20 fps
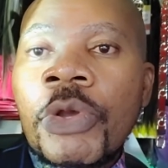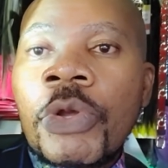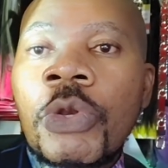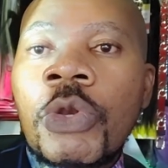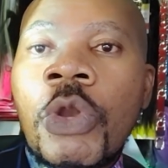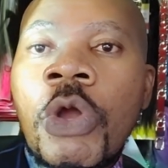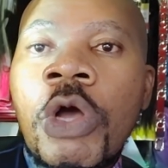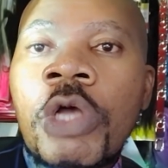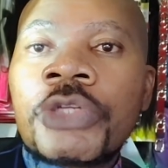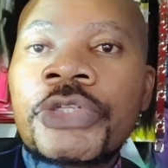
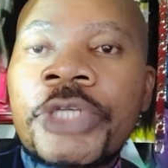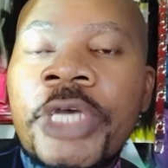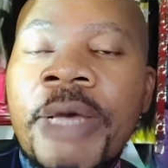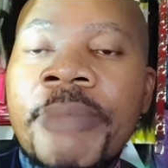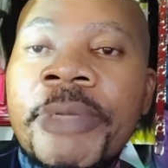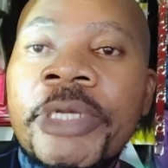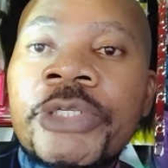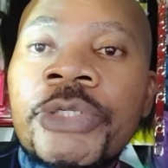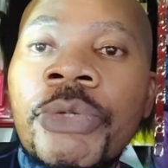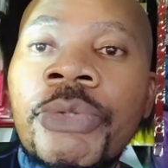
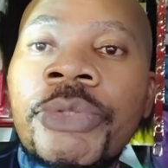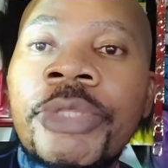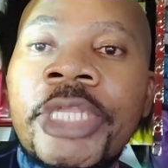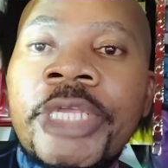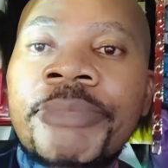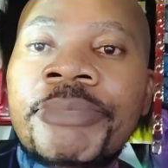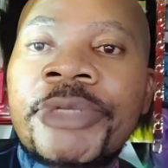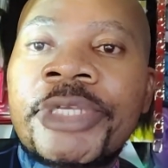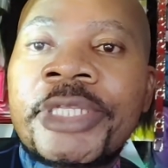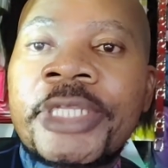Lorsqu'Amazon
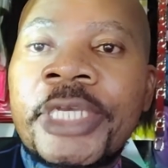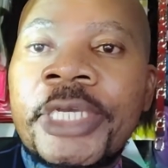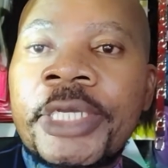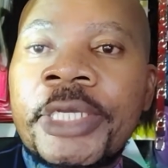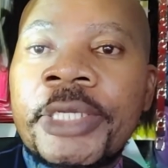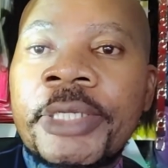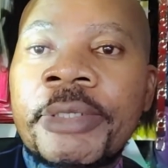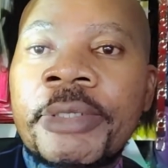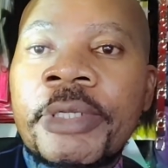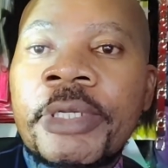débitait,
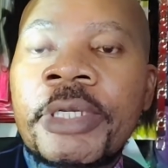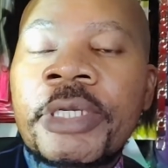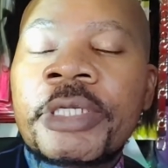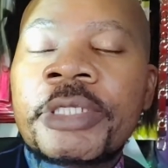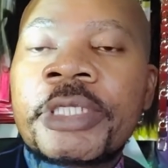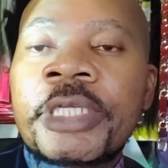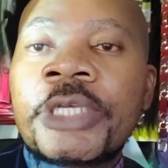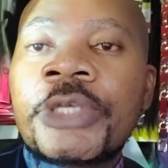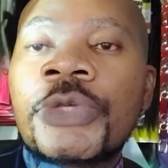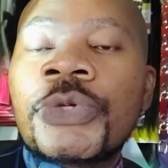
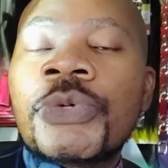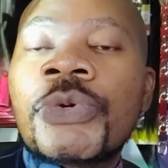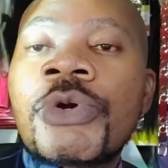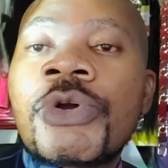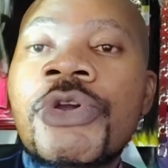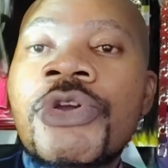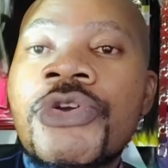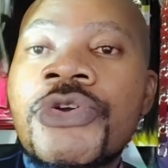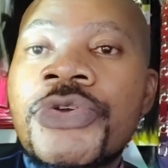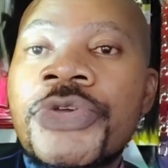ceux qui ont
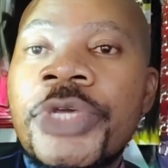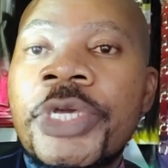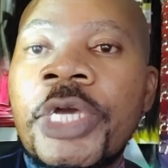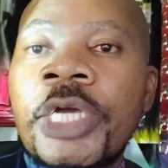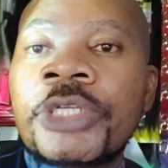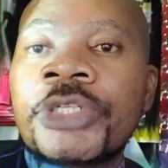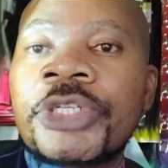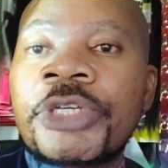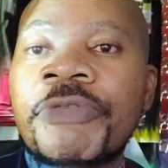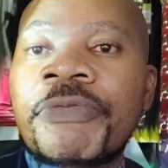cru
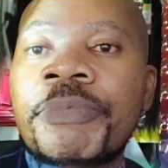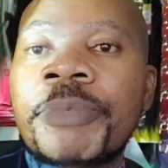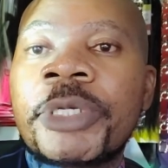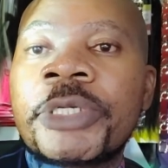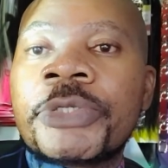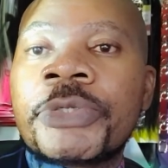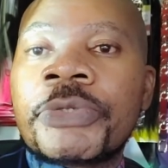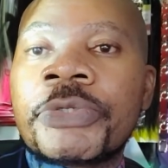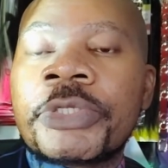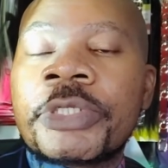en Jeff
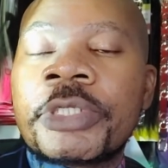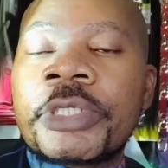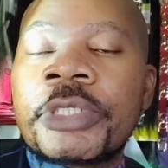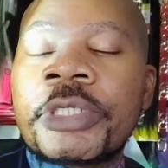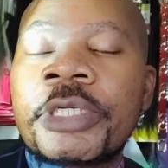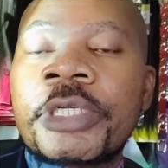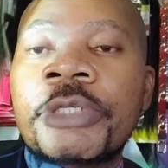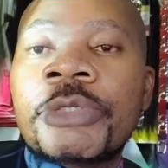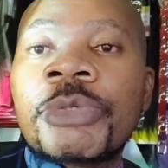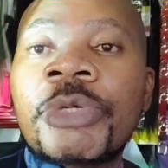Bezos,
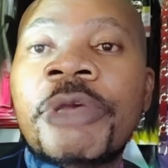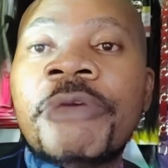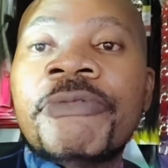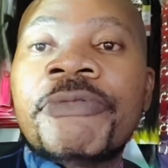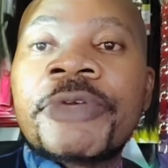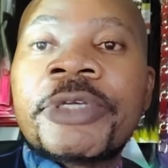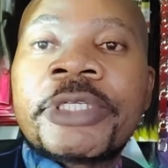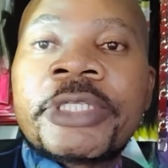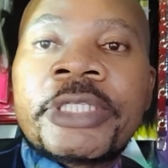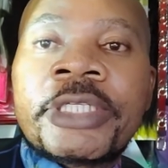ils ont
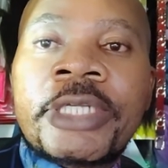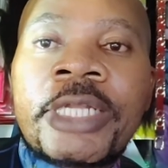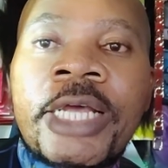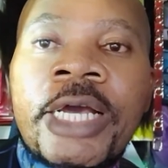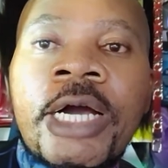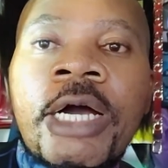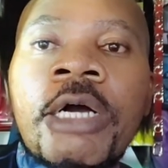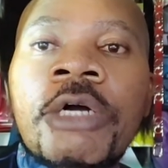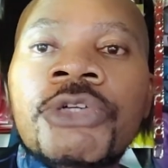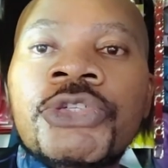investi
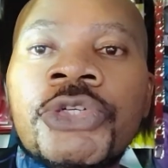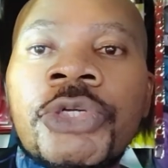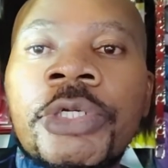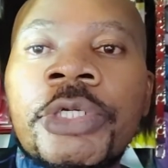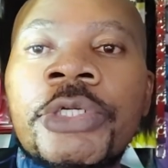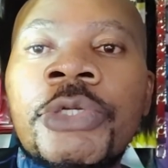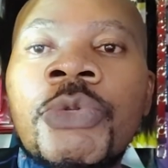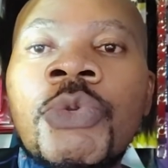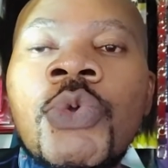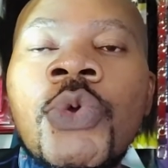leur argent.
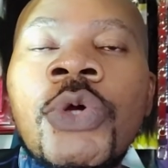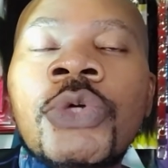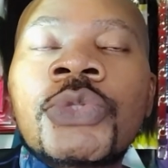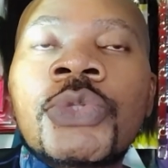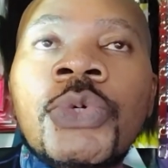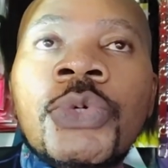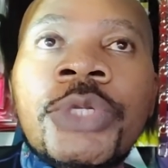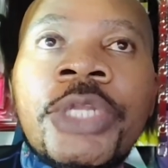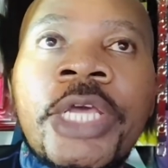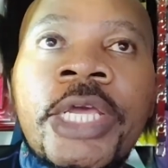Ils lui ont
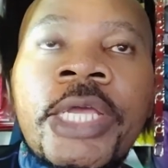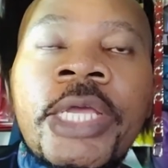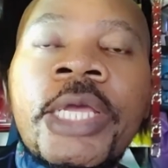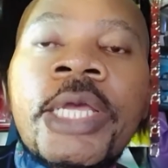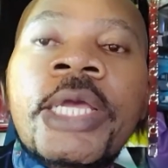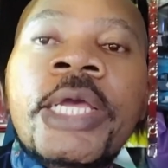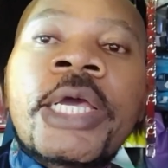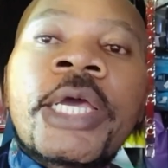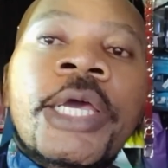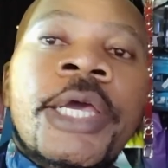donné
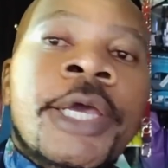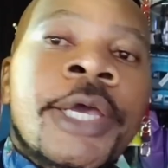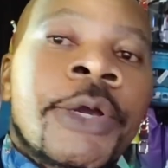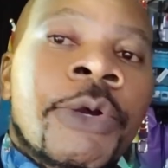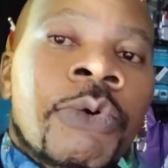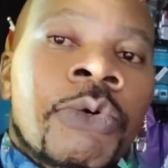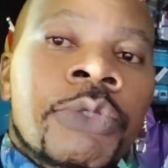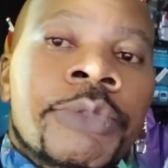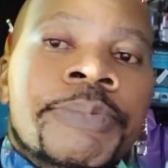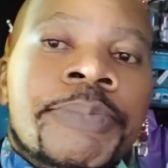un
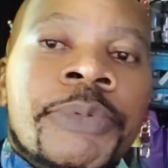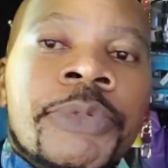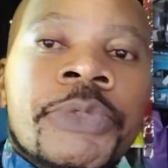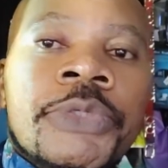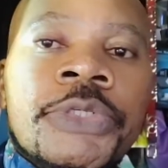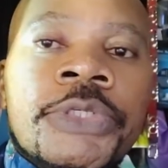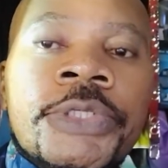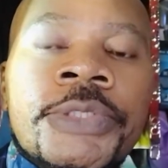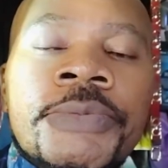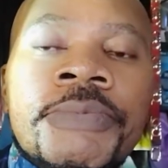coup de
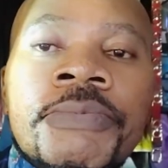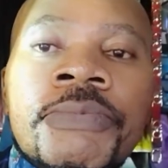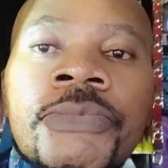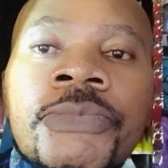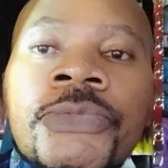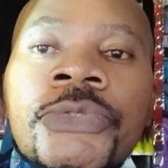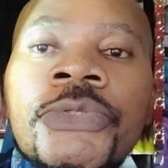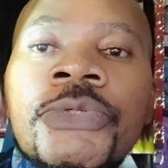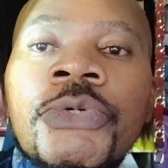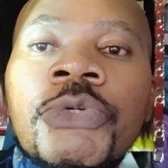pouce.
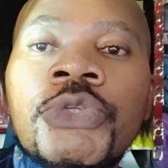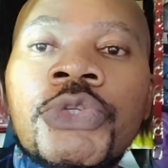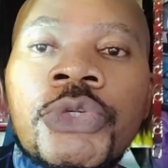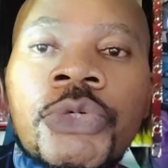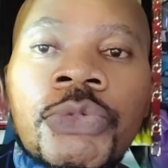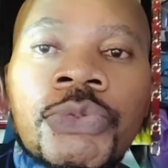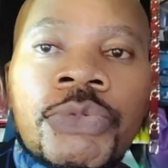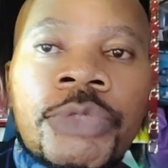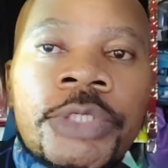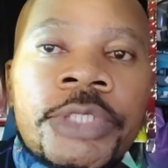
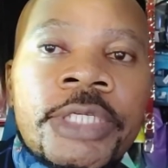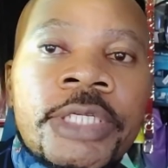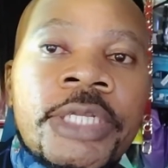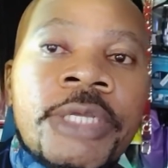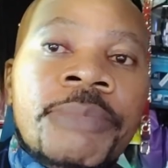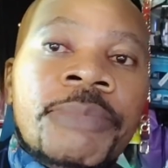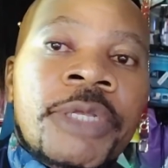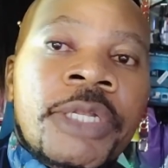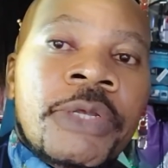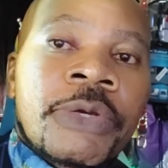Aujourd'hui, c'est
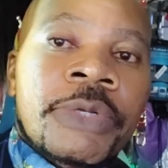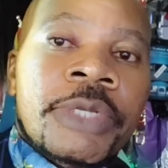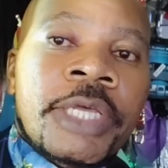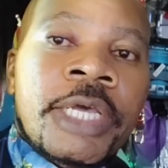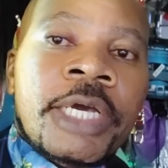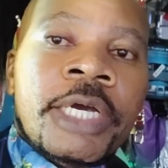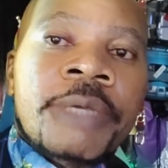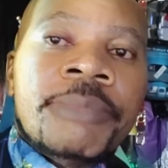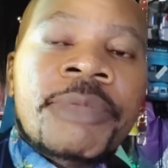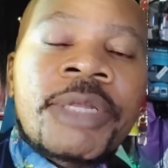des
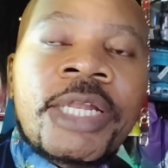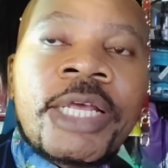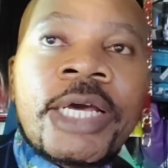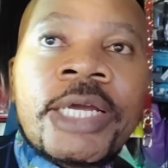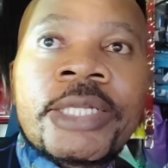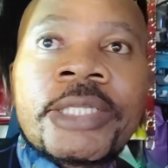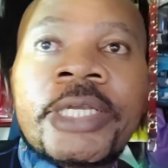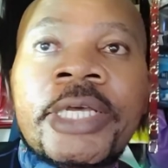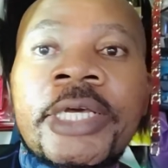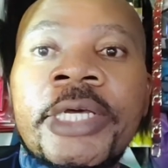millionnaires et
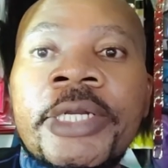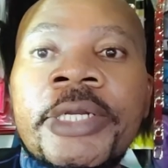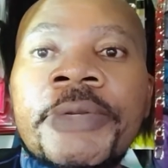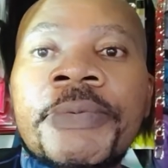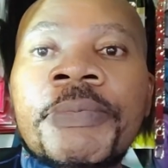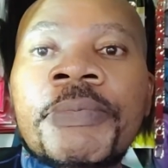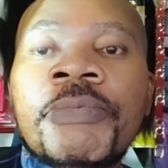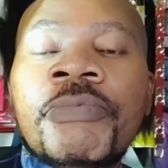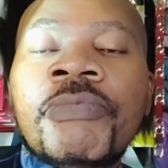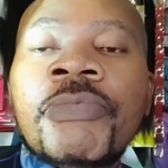milliardaires.
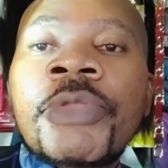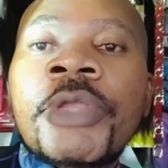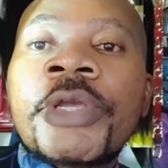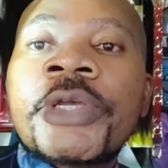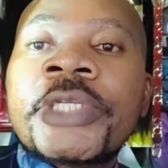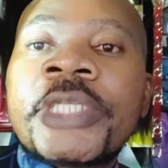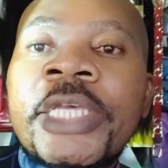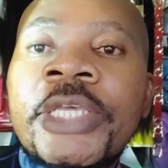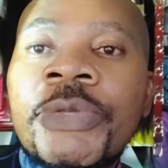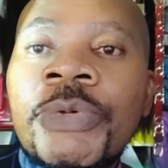
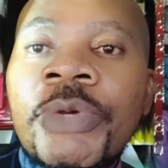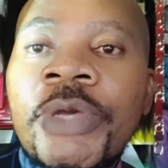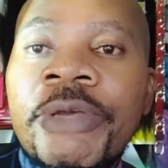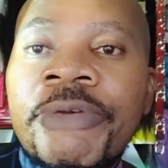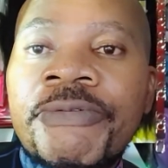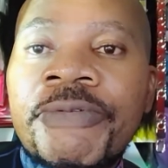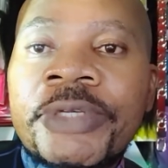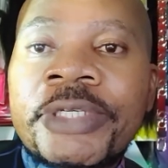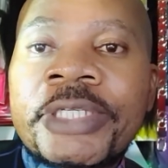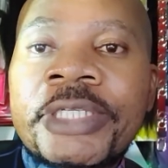Ceux qui ont
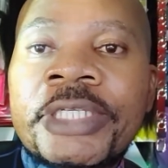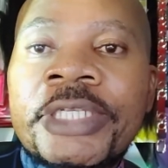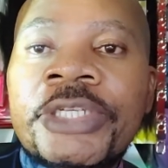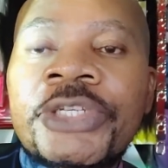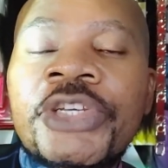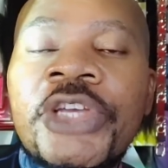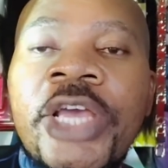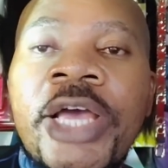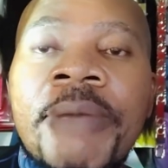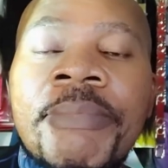investi
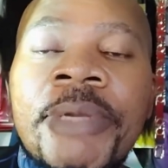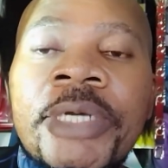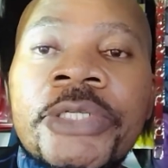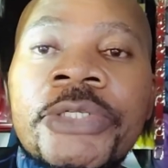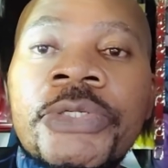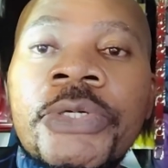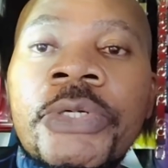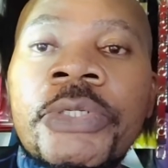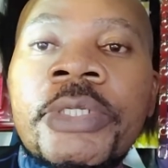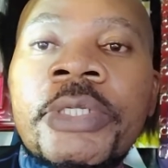chez
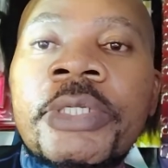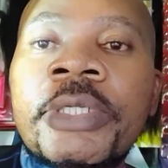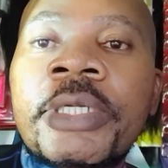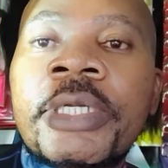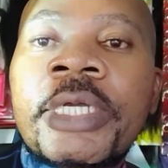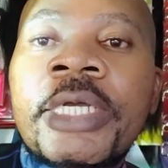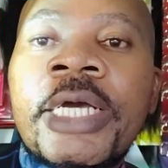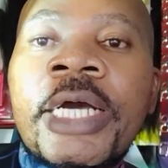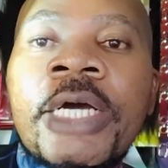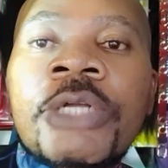Amazon,
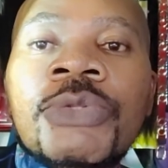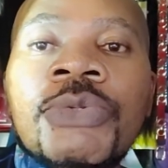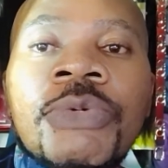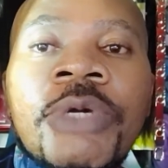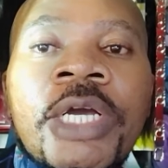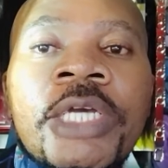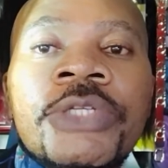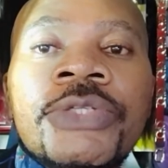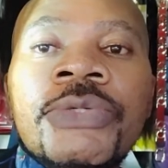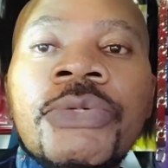en tout
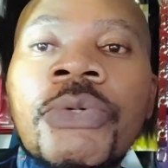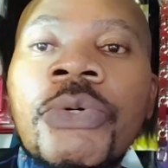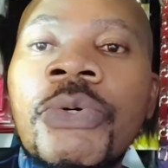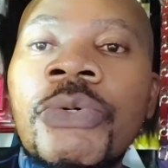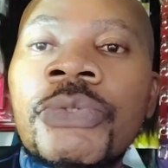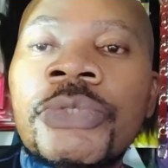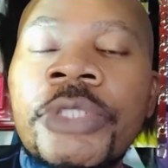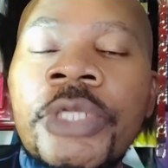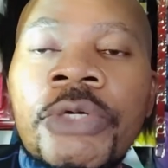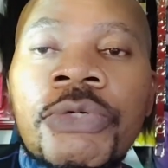cas, ils sont
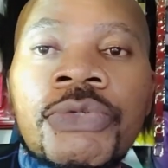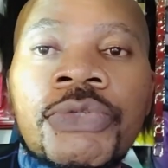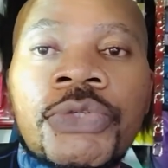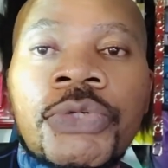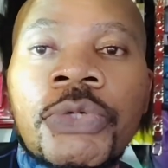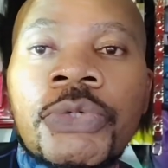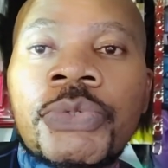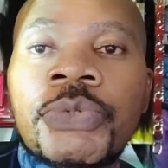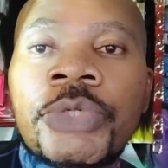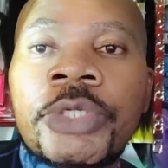contents
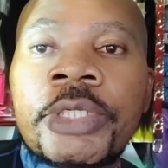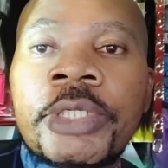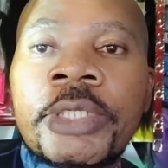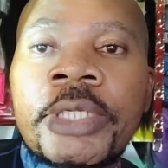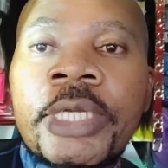aujourd'hui.